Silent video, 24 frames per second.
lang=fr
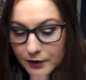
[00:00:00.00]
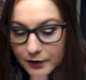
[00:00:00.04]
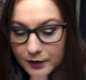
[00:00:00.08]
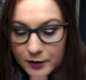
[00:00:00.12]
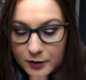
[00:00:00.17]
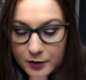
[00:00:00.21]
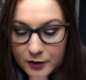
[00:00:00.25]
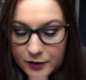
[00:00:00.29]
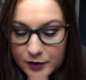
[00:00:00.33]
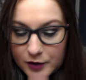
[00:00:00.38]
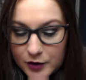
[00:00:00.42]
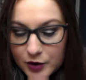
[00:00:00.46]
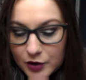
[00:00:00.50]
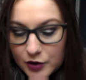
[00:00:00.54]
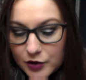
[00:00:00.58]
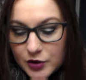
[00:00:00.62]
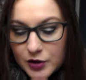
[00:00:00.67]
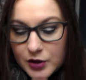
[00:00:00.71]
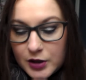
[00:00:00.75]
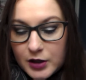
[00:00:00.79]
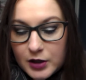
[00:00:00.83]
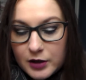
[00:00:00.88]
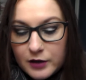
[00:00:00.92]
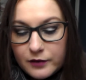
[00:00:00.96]
il va falloir que je
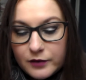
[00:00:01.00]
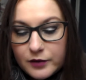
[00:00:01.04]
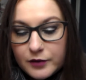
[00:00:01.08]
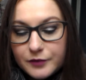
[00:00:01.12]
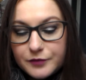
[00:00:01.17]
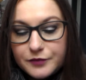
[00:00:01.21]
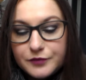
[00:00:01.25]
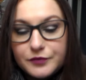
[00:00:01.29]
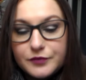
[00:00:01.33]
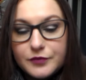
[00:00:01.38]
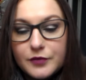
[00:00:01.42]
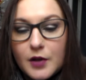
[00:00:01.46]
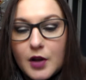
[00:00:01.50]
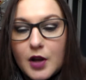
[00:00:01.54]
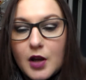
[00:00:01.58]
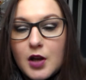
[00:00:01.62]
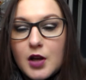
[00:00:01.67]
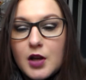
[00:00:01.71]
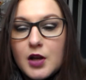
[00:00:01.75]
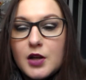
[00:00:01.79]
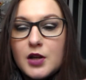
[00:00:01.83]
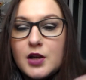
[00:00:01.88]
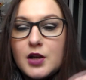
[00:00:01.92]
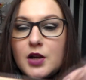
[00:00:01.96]
les lave.
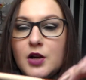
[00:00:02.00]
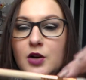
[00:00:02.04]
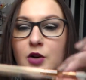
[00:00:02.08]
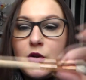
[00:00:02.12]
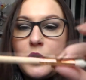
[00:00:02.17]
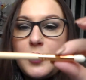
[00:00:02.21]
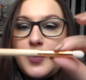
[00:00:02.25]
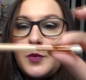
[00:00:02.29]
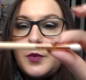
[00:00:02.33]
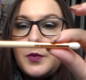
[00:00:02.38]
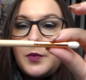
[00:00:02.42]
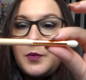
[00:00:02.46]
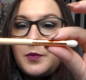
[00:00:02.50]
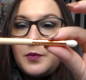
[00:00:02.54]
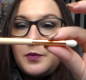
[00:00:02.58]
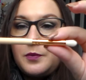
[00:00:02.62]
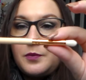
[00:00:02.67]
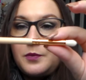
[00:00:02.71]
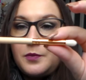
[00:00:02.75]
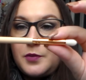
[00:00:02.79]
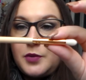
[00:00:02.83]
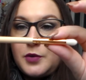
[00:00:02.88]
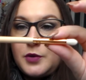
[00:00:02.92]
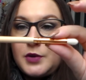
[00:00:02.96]
Le
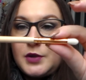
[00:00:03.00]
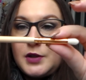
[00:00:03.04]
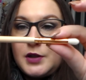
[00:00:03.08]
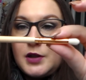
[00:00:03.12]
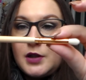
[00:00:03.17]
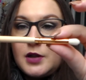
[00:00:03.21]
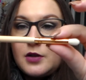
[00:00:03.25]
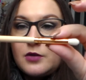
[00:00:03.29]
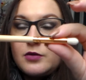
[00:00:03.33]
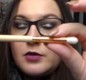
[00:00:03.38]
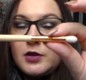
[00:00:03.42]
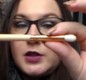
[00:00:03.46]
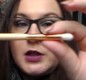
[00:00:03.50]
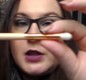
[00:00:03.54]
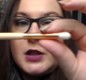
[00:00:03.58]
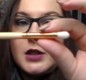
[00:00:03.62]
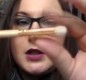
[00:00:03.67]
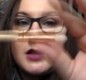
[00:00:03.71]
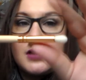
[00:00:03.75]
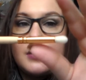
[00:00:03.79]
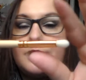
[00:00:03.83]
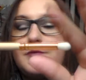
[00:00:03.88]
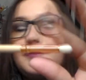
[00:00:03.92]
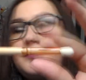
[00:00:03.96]
petit crease.